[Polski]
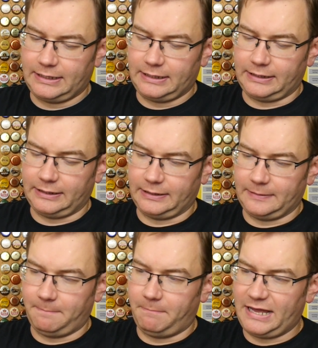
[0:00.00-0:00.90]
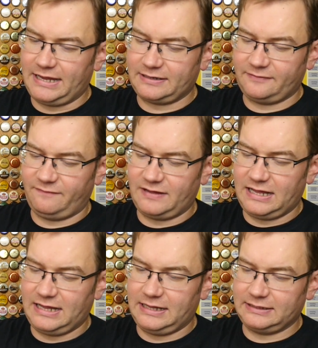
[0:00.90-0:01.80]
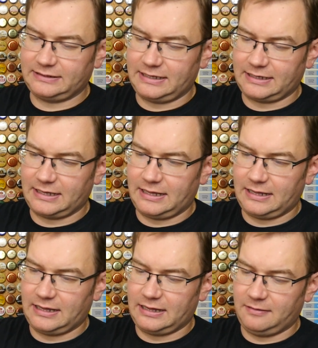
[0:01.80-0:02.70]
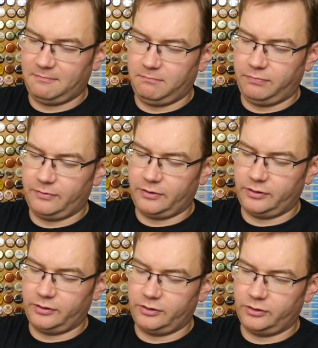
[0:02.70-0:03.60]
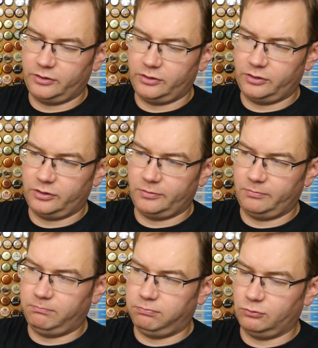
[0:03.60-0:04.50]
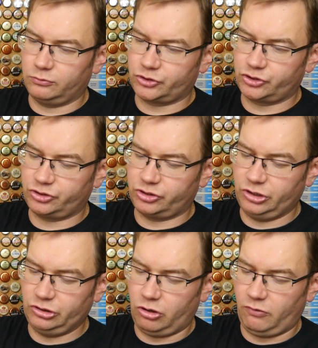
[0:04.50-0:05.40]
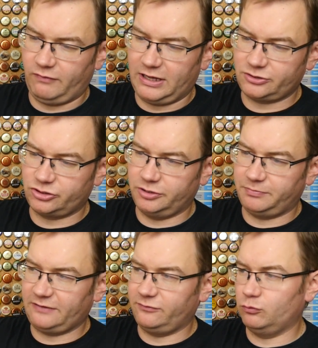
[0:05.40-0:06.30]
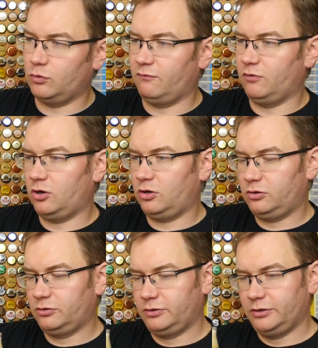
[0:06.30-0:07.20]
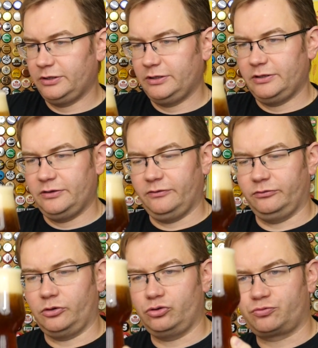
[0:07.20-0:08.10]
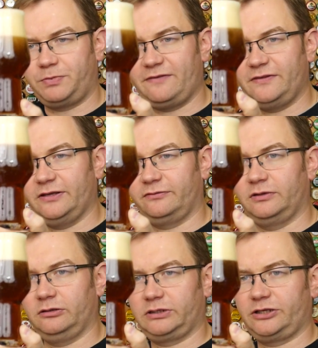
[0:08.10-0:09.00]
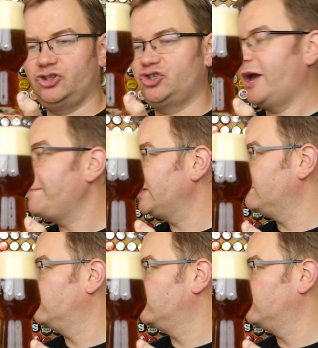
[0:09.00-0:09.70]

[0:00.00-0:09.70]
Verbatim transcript: E, barwa taka bursztynowa, czyli prawidłowo. No już prawie no, taki ciemny